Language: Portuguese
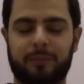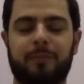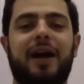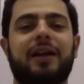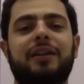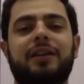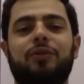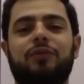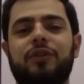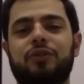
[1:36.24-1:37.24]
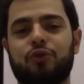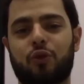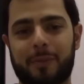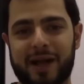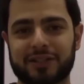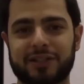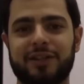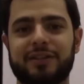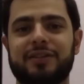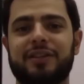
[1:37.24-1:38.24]
marque ele aí no vídeo,
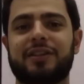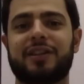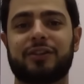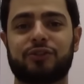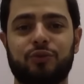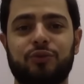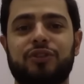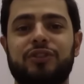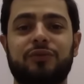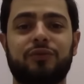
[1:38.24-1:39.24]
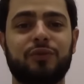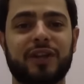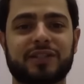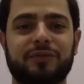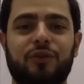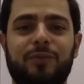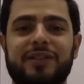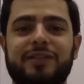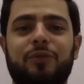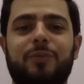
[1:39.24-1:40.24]
compartilhe isso daí, ajude, divulgue essa
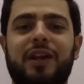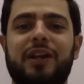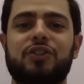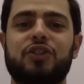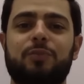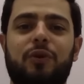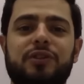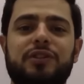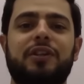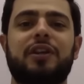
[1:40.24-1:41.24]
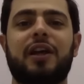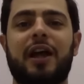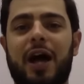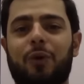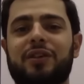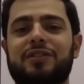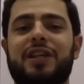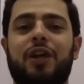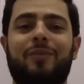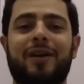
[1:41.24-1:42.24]
informação para que a gente possa
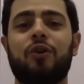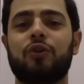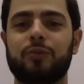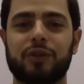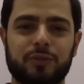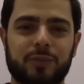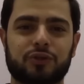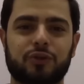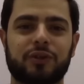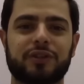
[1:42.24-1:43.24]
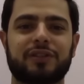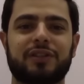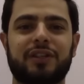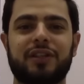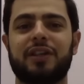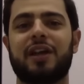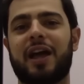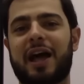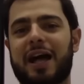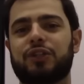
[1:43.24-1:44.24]
alcançar o maior número de pessoas e
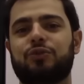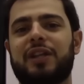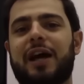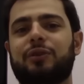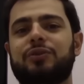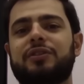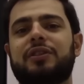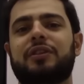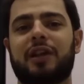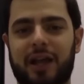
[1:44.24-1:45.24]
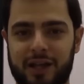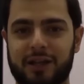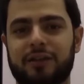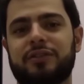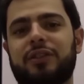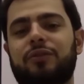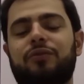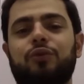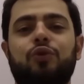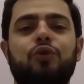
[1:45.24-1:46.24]
ajudá-los a ser um
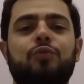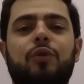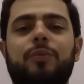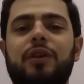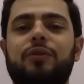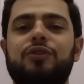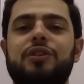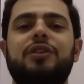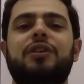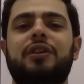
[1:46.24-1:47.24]
futuro bombeiro de